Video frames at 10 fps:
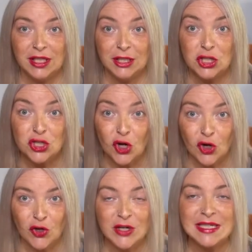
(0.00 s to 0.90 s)

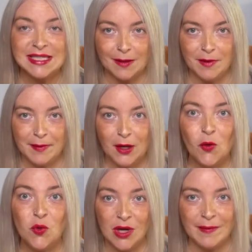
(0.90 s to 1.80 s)
solo se vive
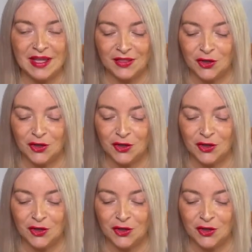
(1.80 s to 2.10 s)
una vez.